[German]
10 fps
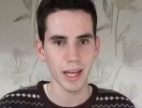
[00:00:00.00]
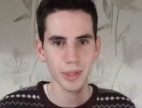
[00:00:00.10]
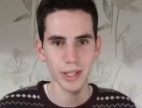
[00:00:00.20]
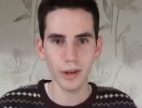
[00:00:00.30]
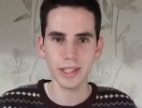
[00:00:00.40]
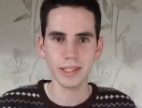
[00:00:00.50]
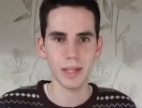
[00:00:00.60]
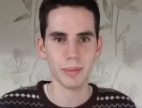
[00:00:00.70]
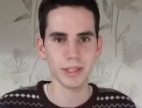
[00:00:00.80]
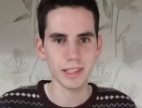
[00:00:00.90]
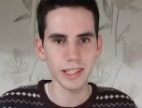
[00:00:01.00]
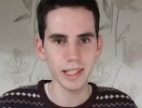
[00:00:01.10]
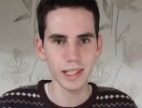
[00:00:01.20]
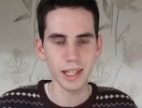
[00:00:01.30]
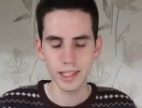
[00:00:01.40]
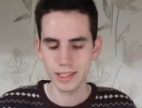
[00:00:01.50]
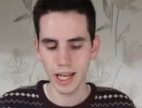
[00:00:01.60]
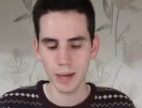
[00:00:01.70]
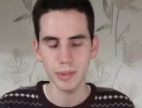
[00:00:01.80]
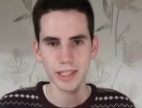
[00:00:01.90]
haben genau dasselbe Ziel,
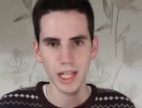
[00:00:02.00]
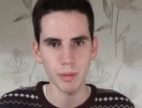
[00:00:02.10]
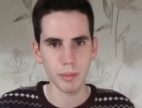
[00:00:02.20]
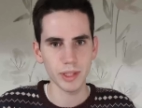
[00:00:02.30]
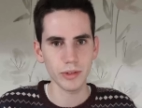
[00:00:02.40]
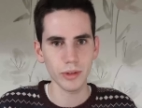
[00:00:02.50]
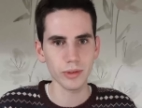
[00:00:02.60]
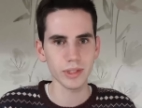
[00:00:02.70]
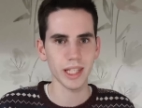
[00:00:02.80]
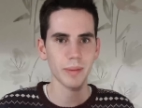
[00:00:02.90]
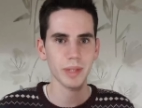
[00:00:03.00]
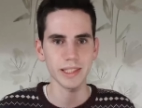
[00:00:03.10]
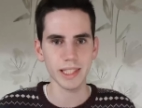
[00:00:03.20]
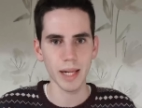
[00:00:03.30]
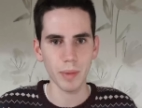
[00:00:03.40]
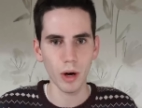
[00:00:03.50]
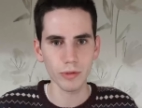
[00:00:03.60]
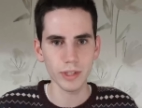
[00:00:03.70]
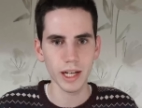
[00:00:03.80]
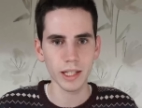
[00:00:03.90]
sie haben dieselbe Mission, sie haben denselben
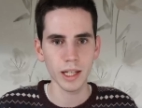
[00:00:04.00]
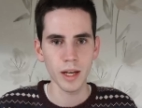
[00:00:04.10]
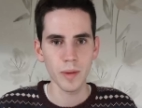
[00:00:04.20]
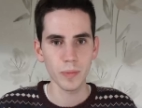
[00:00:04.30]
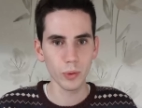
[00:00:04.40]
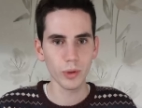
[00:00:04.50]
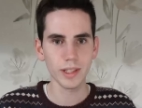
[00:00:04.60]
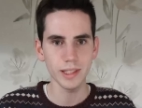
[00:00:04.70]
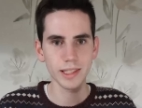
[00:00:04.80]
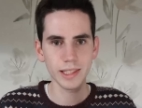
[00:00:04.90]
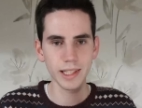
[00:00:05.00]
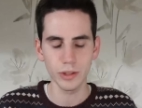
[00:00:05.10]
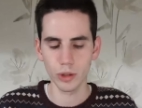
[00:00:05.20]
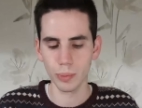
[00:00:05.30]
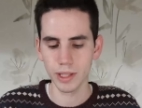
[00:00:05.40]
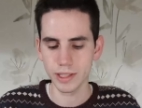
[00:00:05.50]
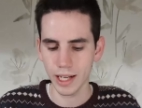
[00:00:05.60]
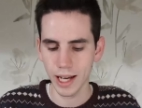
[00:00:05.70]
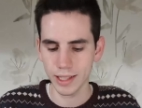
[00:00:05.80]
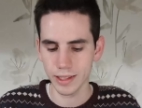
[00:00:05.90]
Auftrag, nur die Zielgruppe ist
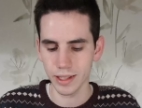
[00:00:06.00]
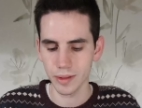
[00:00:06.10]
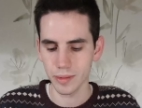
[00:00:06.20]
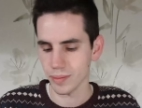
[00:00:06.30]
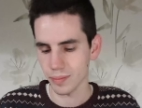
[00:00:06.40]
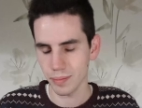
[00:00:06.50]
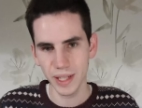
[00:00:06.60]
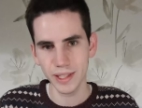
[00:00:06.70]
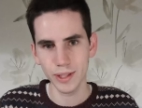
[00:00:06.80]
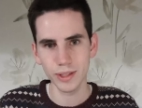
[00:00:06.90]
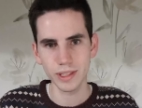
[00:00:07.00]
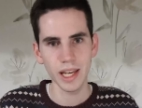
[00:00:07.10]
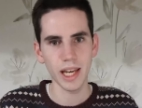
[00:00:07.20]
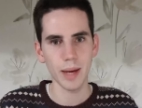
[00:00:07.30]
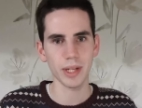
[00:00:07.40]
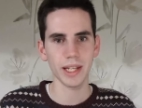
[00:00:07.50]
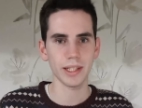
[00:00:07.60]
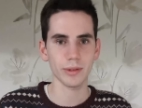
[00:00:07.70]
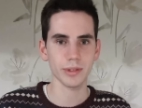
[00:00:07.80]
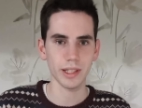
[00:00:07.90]
eine andere. Petrus, er
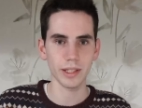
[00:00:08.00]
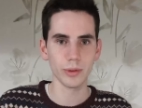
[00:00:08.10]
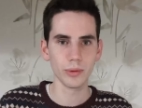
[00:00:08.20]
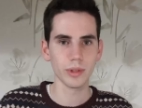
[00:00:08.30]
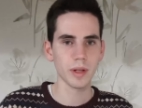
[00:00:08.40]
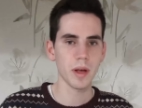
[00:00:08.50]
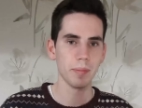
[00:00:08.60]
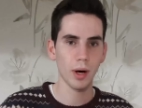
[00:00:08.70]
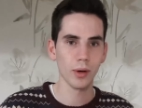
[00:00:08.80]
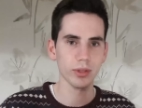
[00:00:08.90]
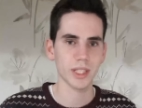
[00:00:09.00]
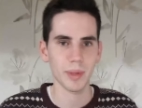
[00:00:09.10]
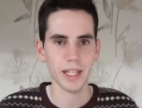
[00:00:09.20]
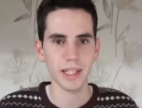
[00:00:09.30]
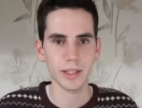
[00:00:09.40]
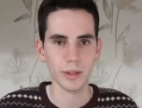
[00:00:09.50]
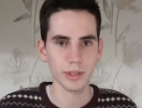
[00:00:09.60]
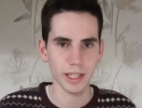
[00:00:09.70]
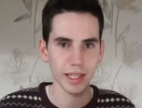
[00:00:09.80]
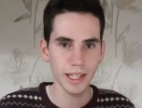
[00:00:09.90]
predigt unter den Juden, Paulus, er predigt
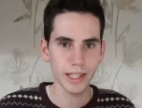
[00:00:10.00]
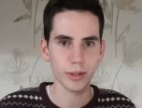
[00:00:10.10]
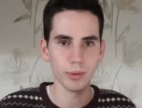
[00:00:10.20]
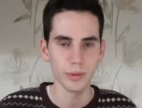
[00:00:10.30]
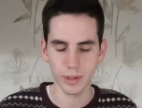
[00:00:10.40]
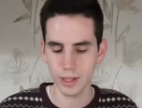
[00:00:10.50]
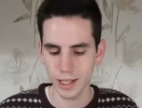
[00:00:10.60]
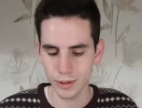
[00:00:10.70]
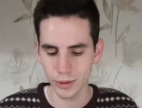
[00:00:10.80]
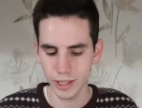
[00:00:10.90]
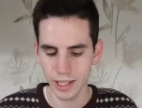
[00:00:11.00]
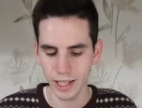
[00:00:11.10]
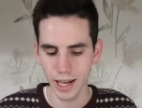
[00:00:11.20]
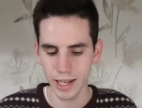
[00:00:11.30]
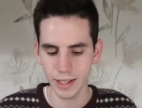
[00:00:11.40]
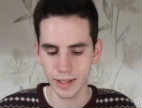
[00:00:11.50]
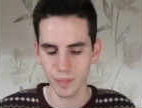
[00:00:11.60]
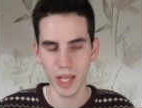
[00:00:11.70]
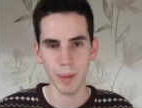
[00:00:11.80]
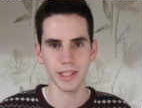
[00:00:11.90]
unter den Nichtjuden, also unter den Heiden.
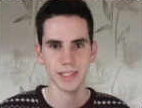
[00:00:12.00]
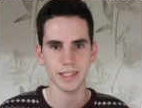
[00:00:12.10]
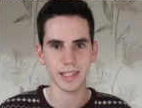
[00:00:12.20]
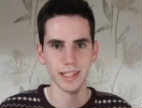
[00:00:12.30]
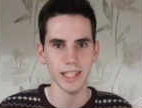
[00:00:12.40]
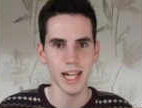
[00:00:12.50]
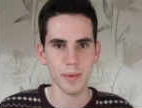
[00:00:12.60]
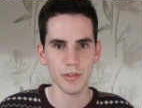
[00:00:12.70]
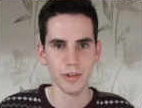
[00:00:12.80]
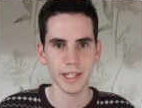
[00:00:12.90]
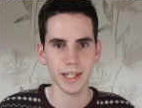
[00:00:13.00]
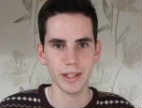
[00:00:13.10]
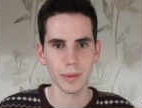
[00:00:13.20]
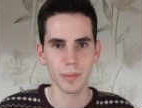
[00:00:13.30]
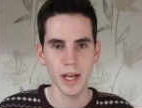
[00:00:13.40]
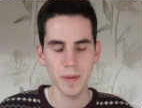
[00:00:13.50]
Aber es ist dasselbe Evangelium,